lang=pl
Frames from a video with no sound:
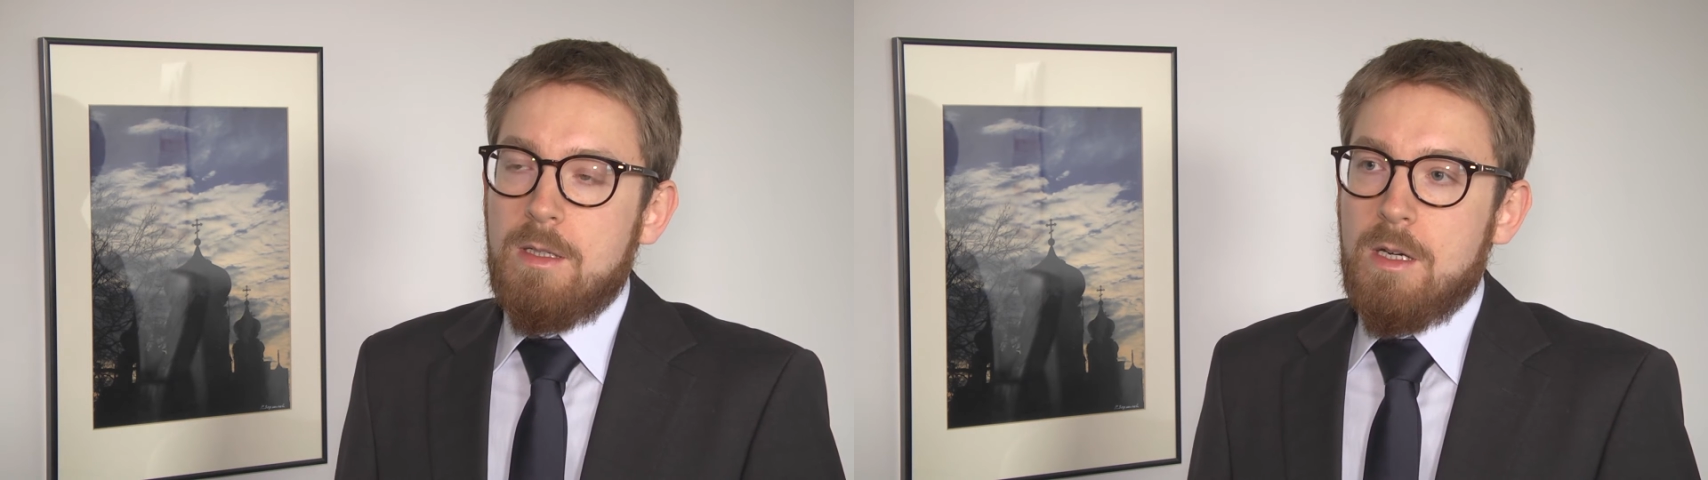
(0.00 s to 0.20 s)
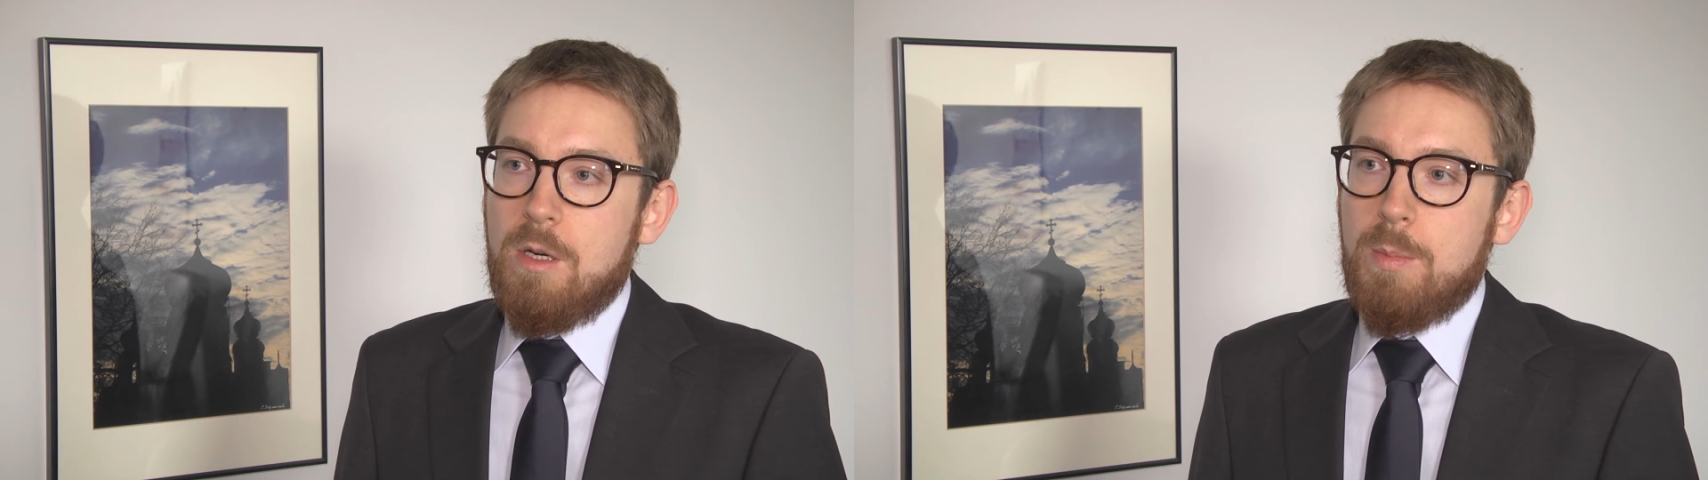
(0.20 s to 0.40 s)

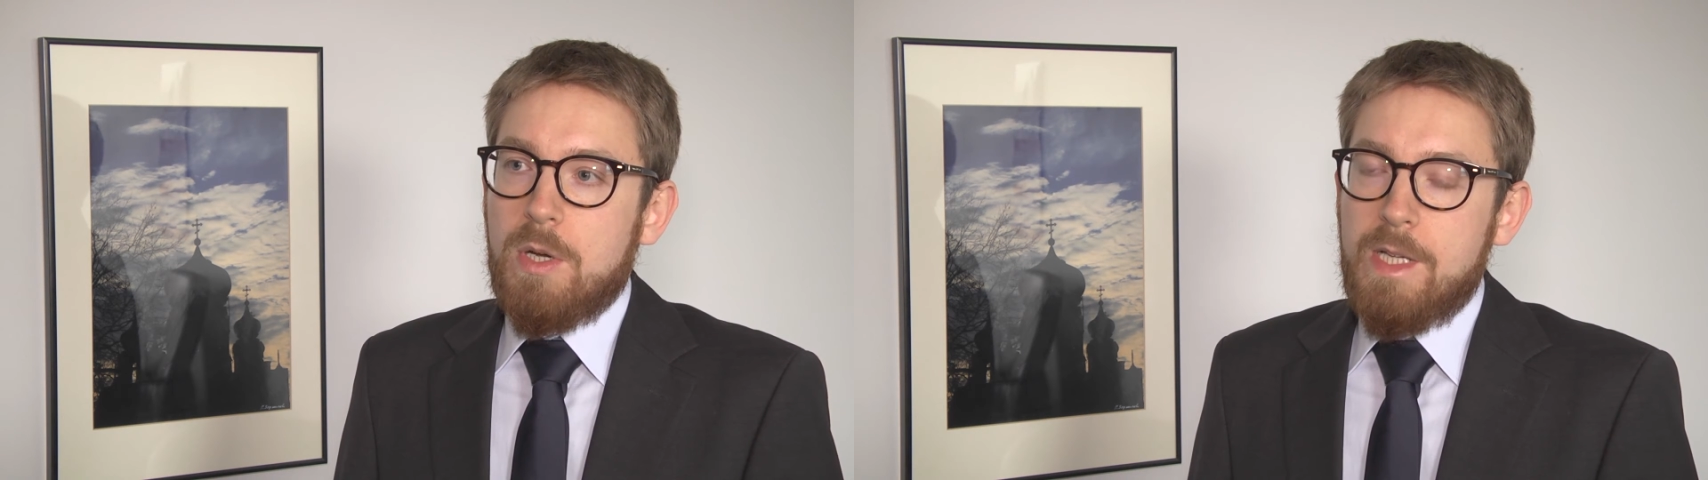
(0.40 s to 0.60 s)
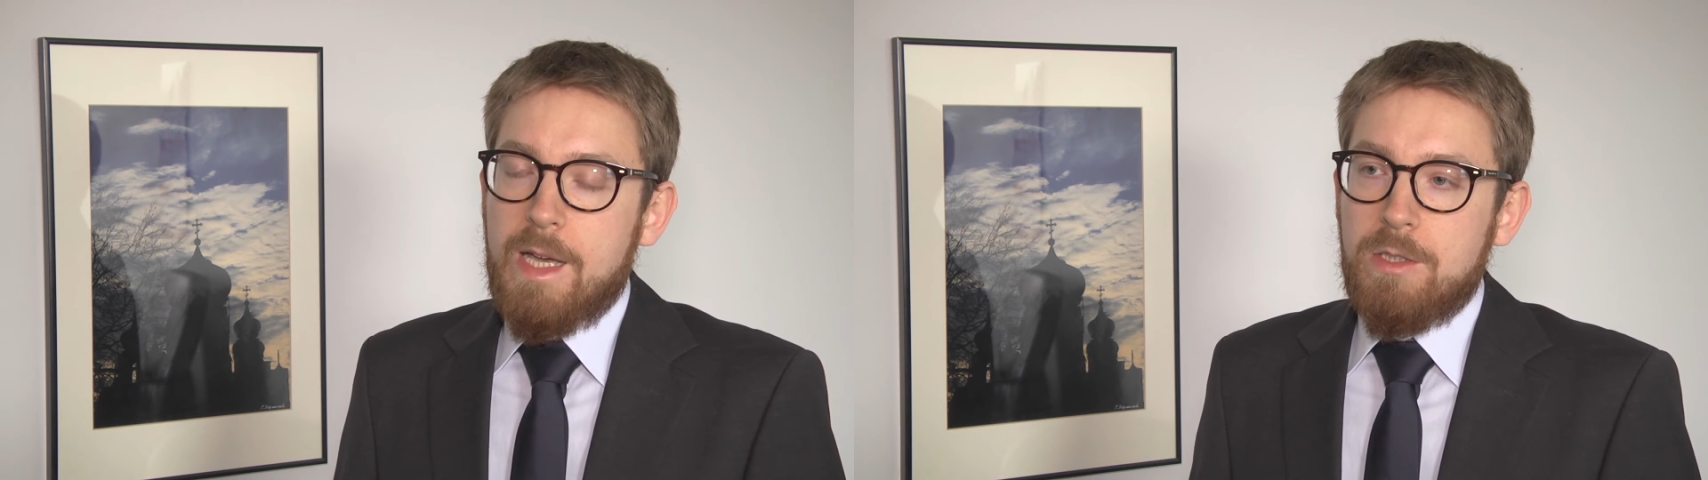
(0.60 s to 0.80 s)
o
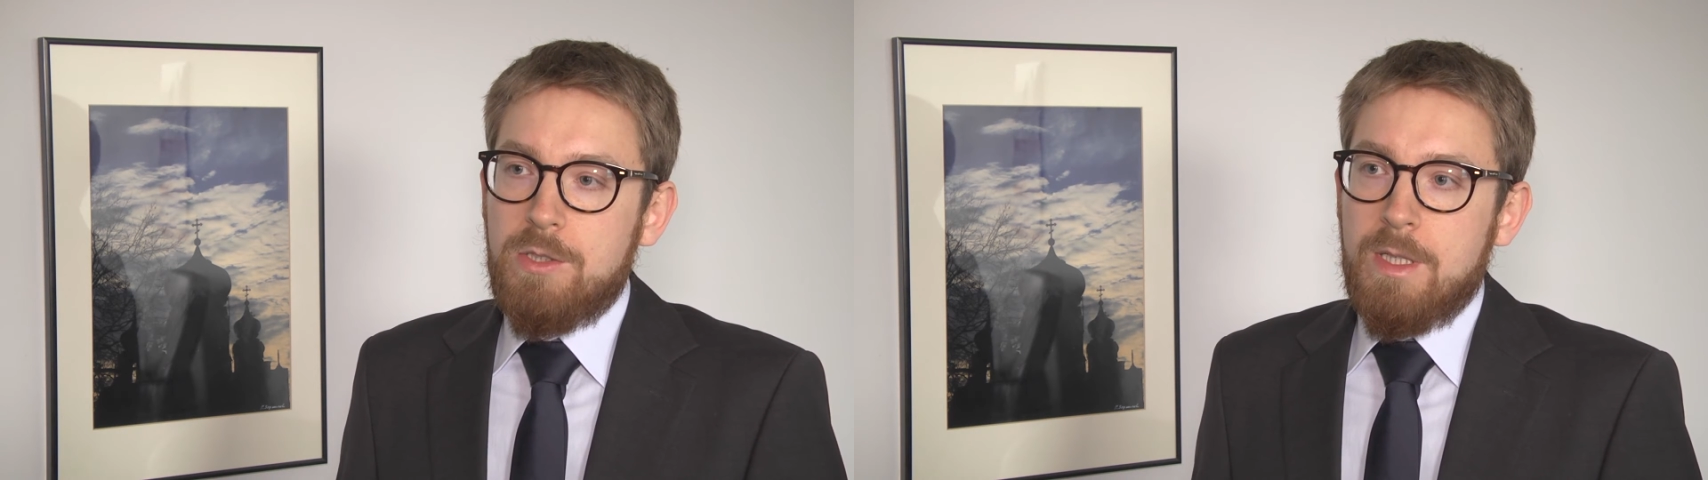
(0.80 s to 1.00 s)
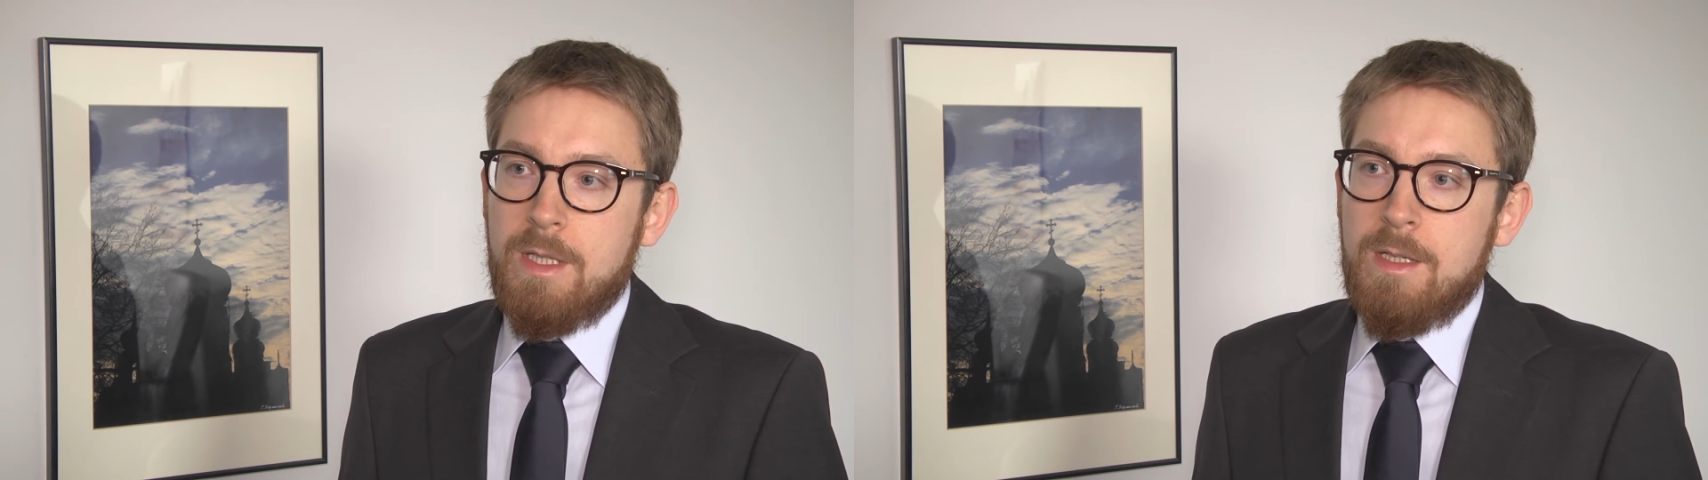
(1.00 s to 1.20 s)

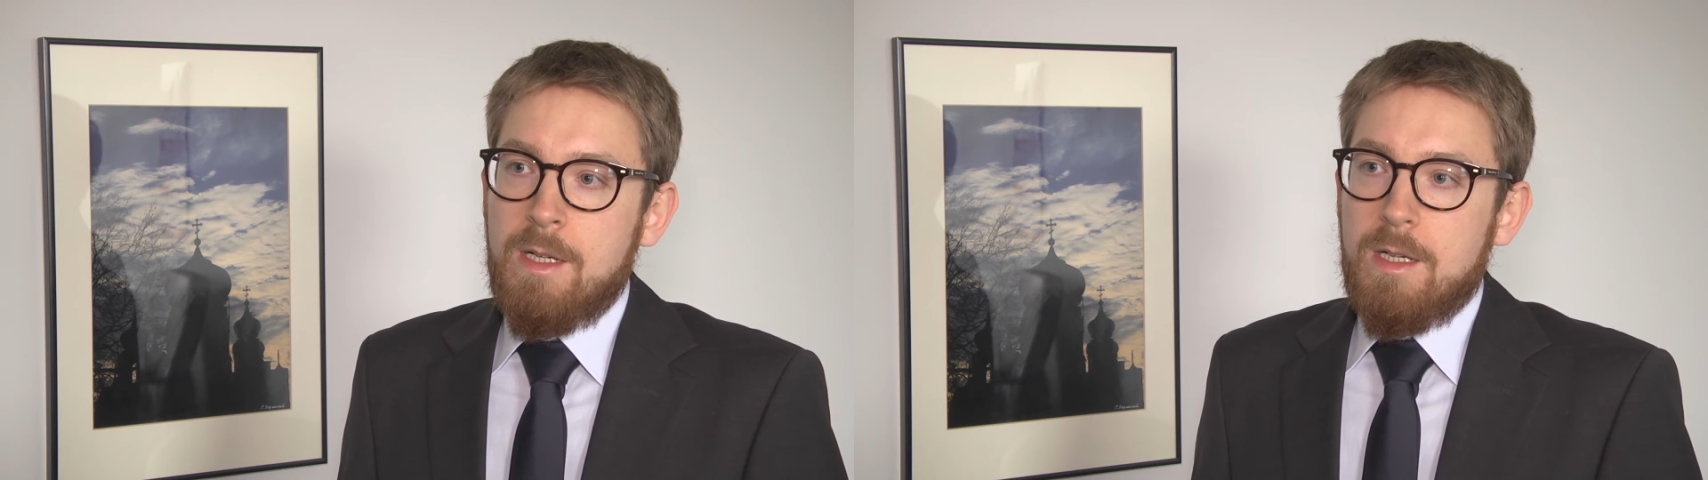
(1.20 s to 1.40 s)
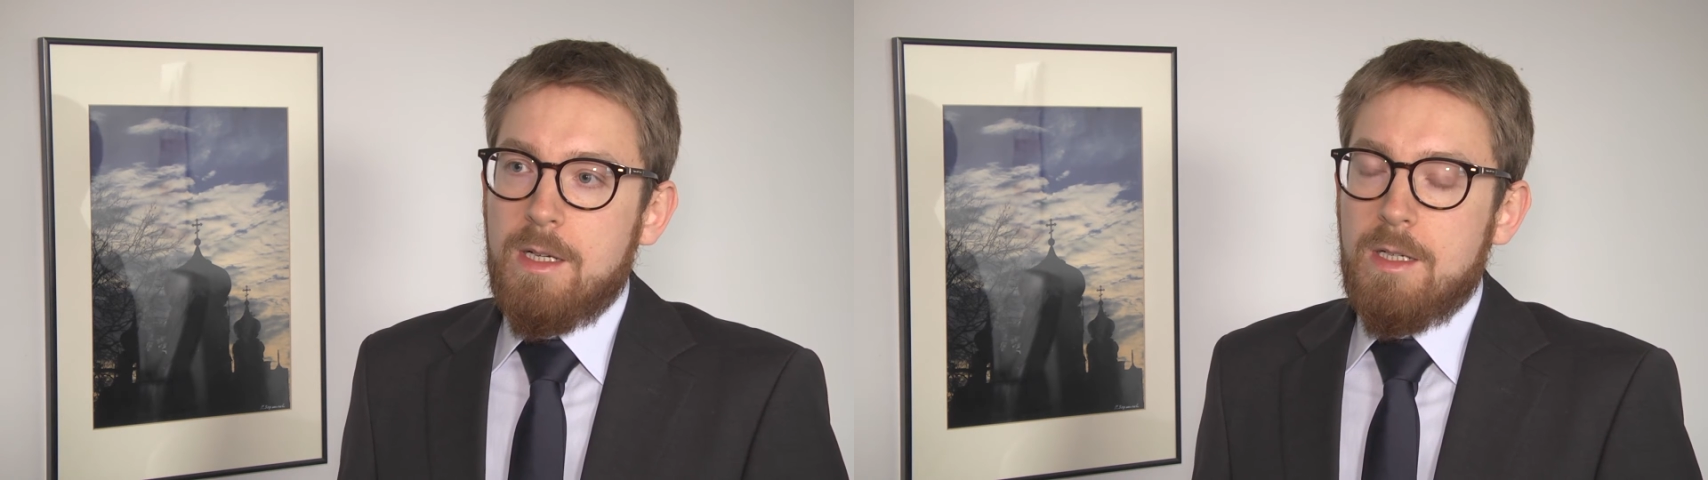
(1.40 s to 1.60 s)
projekcie
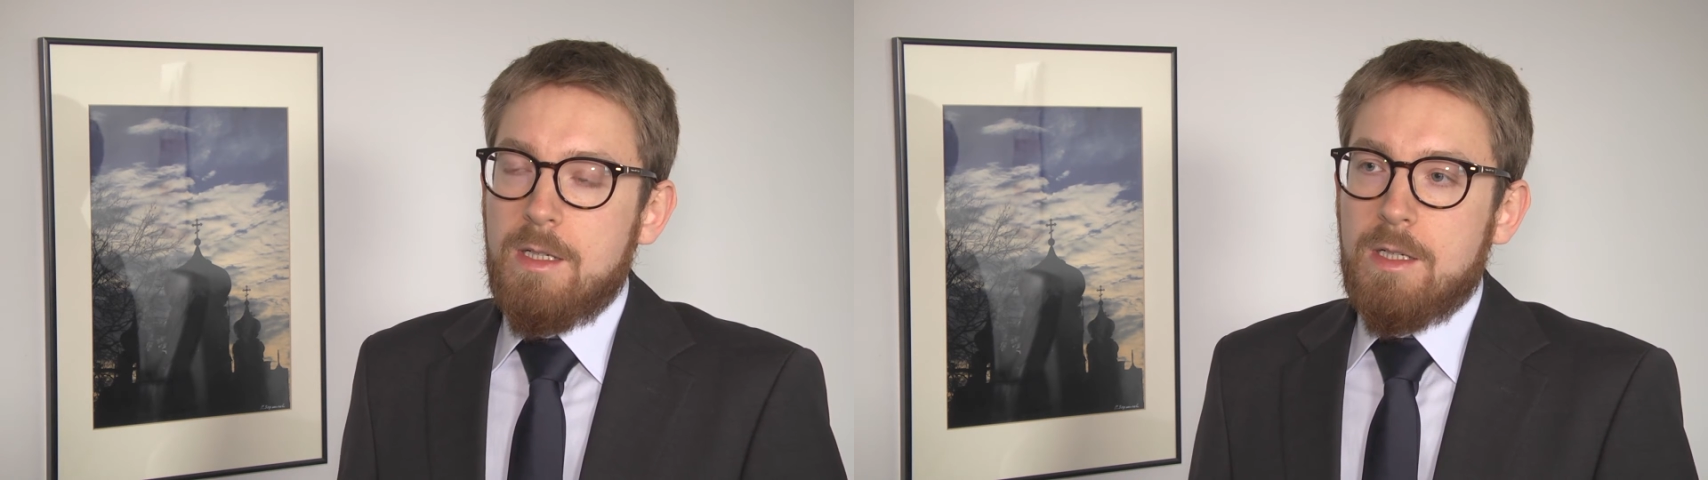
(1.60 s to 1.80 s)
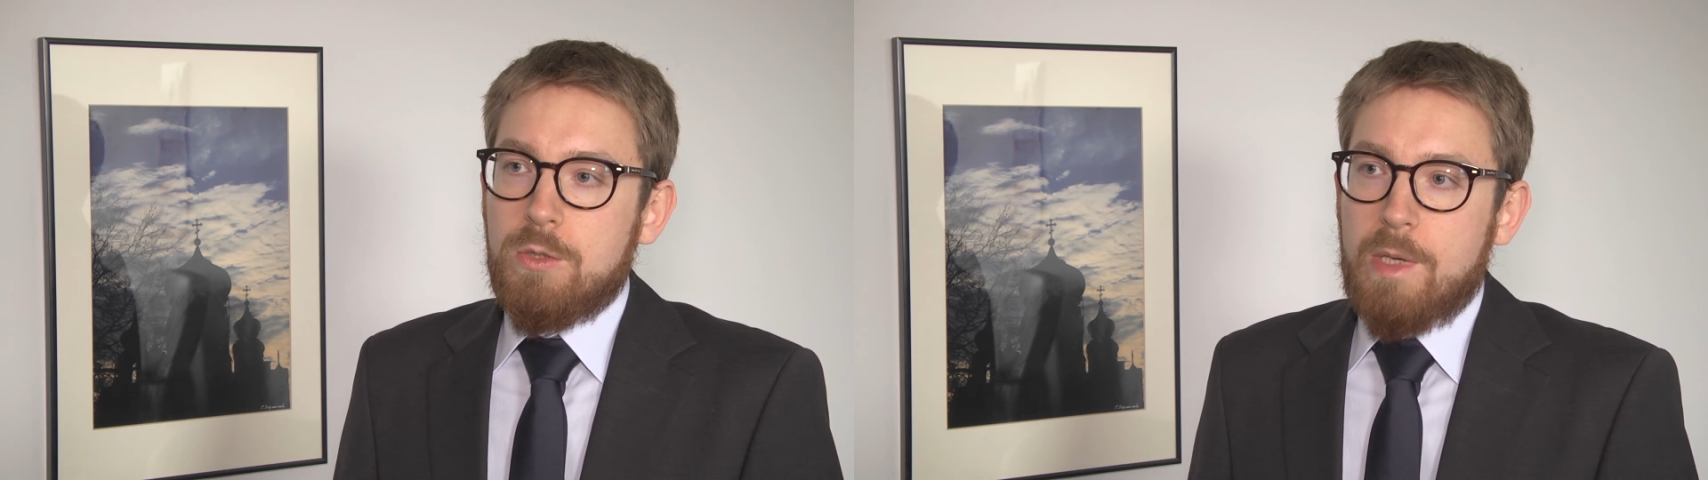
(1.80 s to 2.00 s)
E,